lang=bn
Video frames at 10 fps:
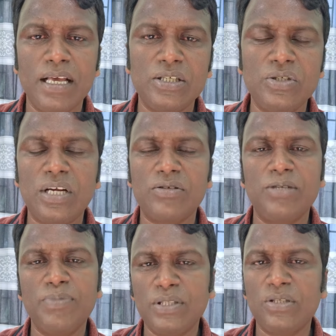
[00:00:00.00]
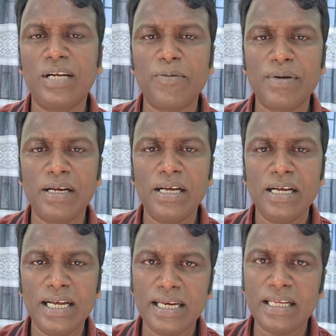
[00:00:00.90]
একজন একজনের পিছনে লাগবেন না
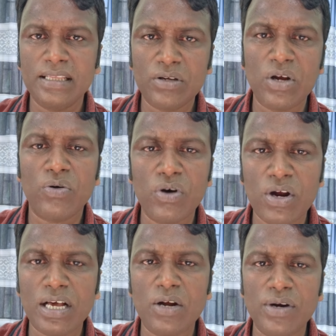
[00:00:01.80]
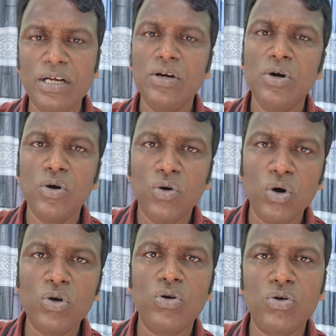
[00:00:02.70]
এটা করার কারণে
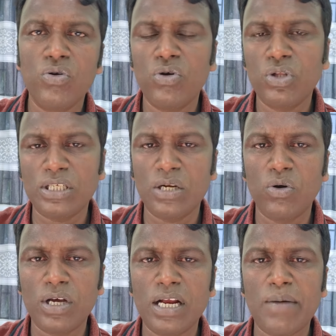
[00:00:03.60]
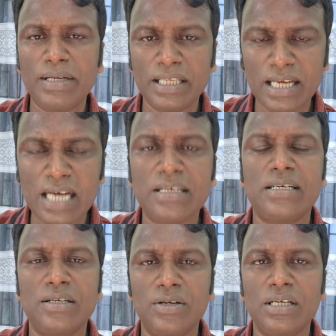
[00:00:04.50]
অন্য অন্য দেশের লোকেরা আমাদের নিয়ে
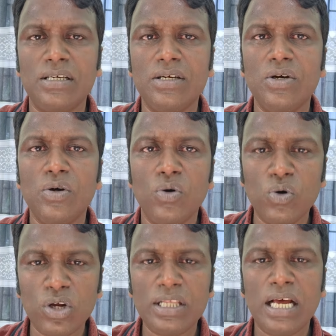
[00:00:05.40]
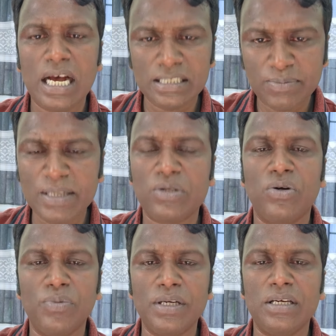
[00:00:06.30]
হাসাহাসি করে অন্যদের হাসির পাত্র
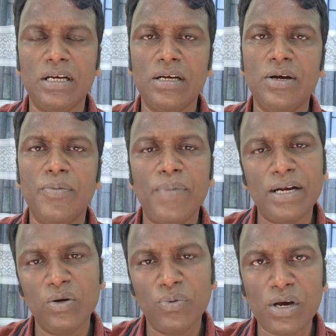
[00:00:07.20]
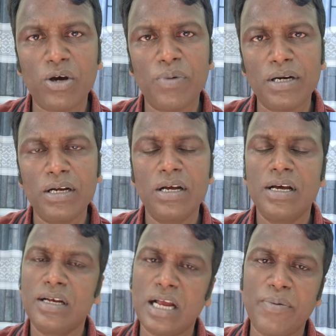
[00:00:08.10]
হবেন না পারলে উপকার করবেন
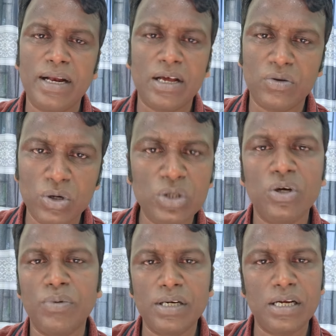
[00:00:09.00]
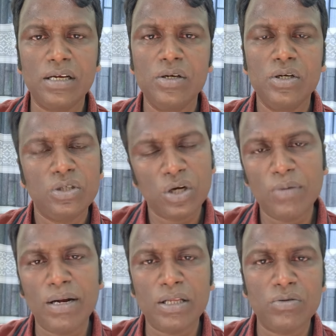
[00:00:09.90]
না পারলে কারো ক্ষতি করবেন না সকলে
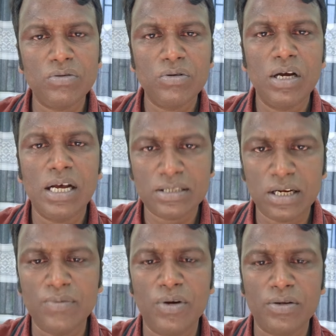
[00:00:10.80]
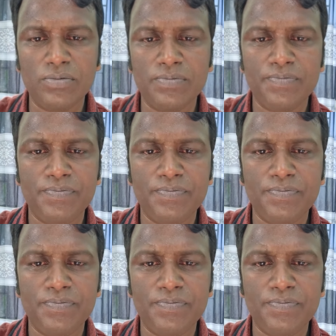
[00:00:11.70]
ভালো থাকুন আসসালামু আলাইকুম